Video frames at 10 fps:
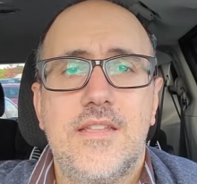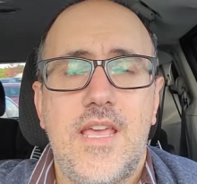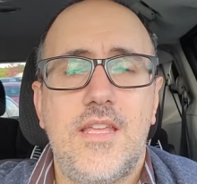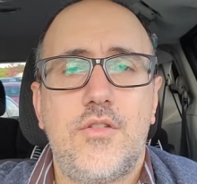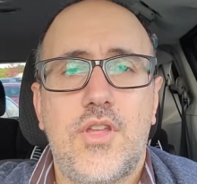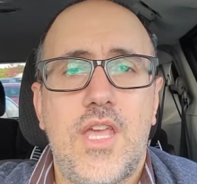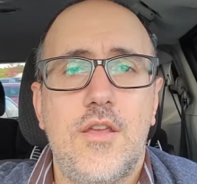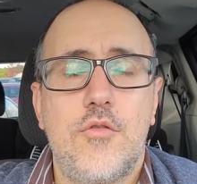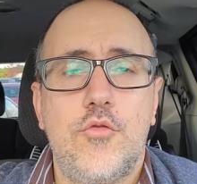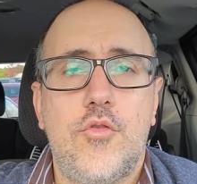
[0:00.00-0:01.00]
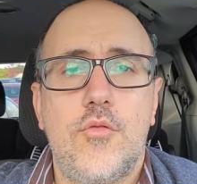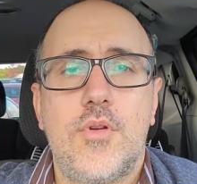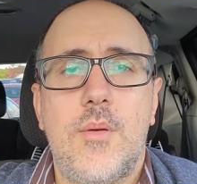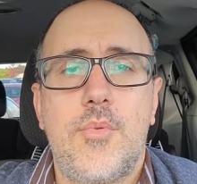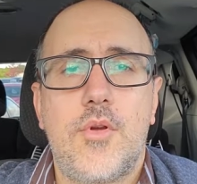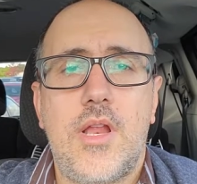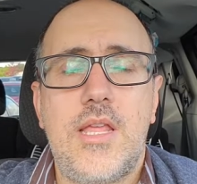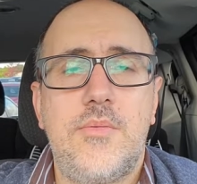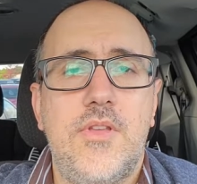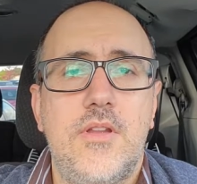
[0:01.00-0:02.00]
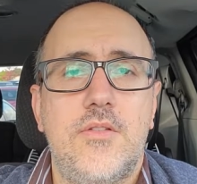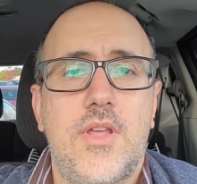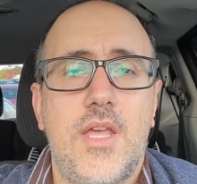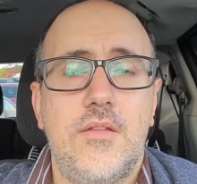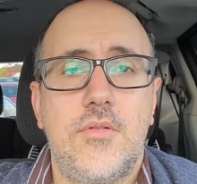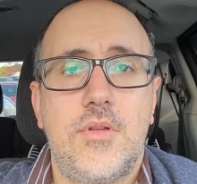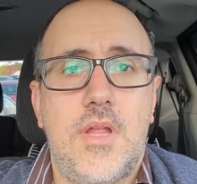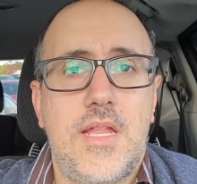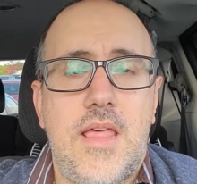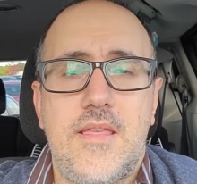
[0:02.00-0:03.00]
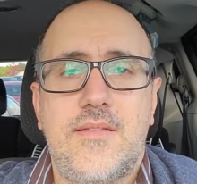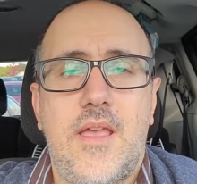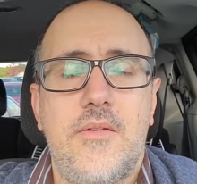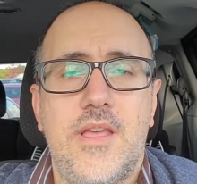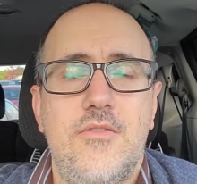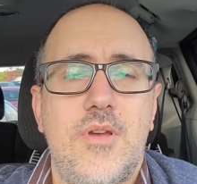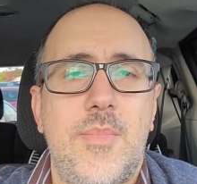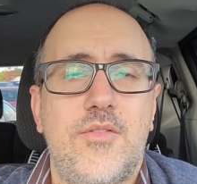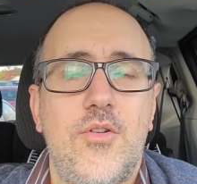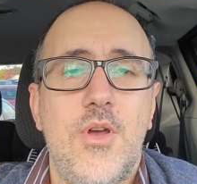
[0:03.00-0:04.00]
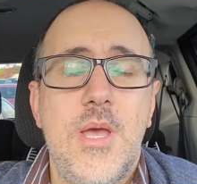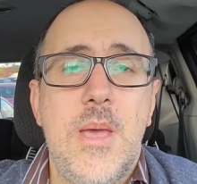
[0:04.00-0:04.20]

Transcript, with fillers: de ahí no sé qué, incluso un apocalipsis y no sé qué, entonces nadie sabe qué es lo que pasó.